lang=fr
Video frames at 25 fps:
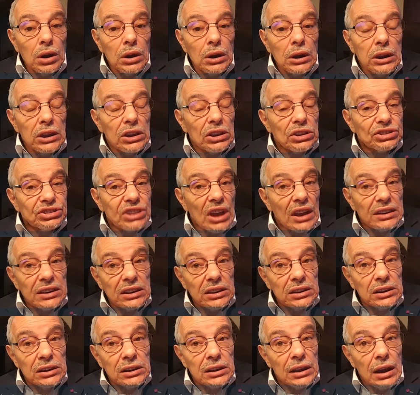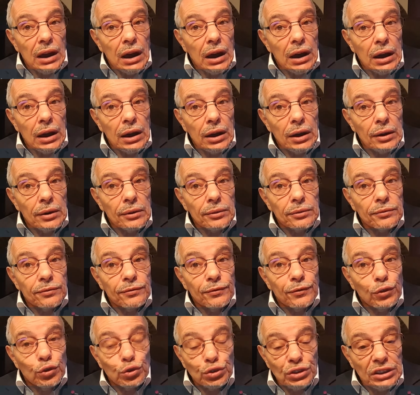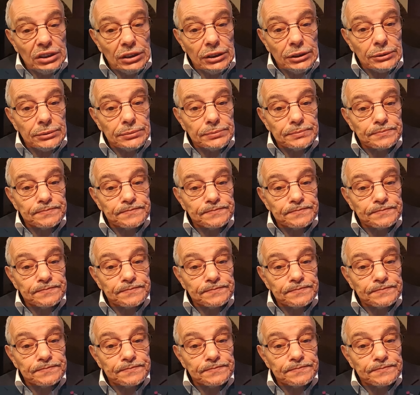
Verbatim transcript: les années à venir.